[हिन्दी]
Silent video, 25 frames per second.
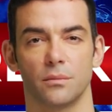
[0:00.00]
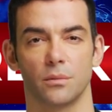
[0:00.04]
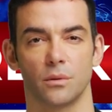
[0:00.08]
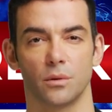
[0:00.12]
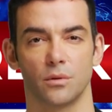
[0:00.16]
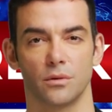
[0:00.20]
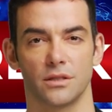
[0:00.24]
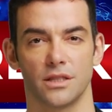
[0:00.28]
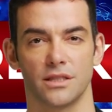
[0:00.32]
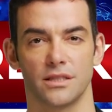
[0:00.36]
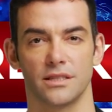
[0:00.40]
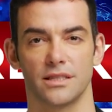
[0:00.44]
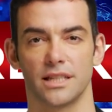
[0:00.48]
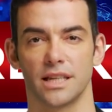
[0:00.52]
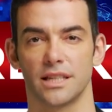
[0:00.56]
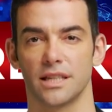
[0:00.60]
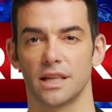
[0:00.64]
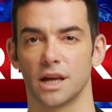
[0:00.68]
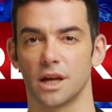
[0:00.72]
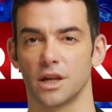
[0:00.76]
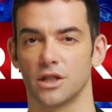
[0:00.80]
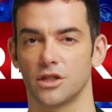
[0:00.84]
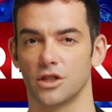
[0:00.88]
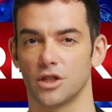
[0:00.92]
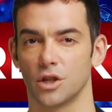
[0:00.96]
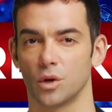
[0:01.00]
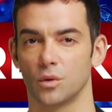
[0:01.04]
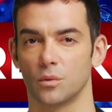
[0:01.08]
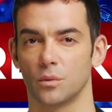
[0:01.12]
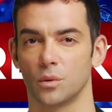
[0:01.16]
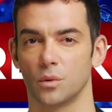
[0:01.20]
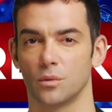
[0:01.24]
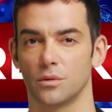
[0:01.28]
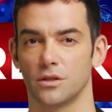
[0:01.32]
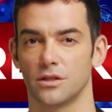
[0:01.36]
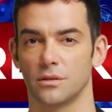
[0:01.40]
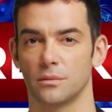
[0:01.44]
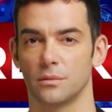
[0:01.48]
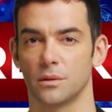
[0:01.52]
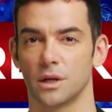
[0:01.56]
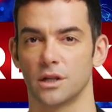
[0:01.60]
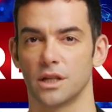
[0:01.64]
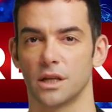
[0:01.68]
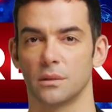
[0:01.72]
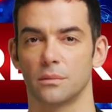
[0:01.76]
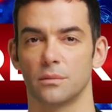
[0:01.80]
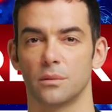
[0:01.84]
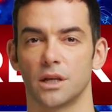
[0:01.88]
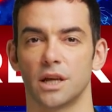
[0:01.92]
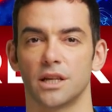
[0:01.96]
पुलिस ने लाश को
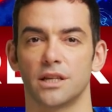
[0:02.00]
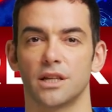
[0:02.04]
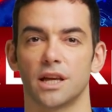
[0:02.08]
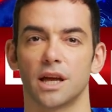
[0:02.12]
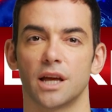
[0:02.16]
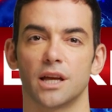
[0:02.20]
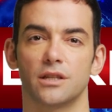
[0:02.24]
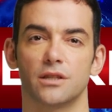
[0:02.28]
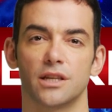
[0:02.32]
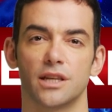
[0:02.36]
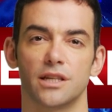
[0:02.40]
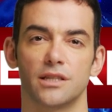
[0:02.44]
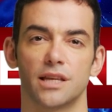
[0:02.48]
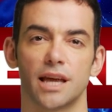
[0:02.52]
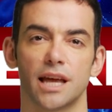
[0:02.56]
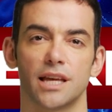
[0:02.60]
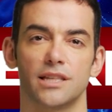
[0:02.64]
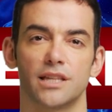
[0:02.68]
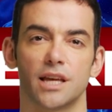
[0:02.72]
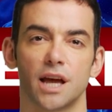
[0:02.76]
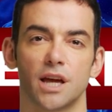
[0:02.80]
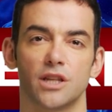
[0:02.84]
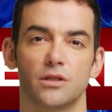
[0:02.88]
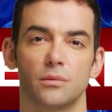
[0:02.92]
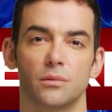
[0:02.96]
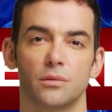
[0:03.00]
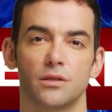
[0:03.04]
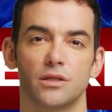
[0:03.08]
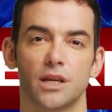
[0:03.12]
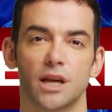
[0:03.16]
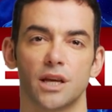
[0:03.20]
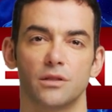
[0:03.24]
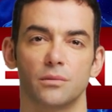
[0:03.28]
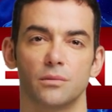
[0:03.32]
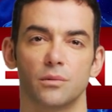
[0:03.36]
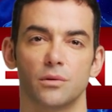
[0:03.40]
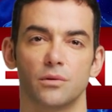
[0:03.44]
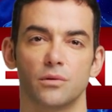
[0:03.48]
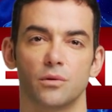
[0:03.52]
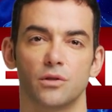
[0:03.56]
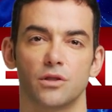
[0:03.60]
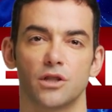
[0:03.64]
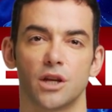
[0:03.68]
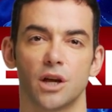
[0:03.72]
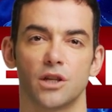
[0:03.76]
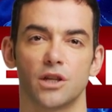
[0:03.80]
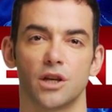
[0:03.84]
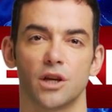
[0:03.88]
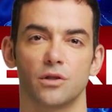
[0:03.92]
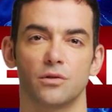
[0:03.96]
पोस्टमार्टम के लिए अलाइड अस्पताल
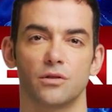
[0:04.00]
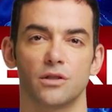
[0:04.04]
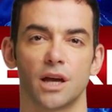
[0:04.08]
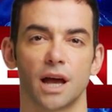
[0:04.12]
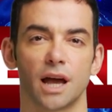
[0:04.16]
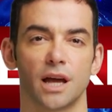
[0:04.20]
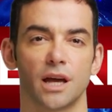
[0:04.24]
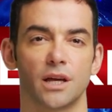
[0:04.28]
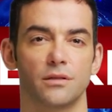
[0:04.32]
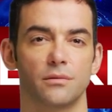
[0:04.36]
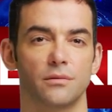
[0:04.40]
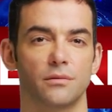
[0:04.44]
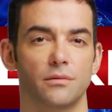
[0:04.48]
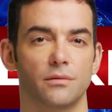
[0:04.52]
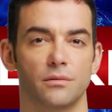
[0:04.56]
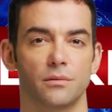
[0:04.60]
मुंतकिल कर दिया है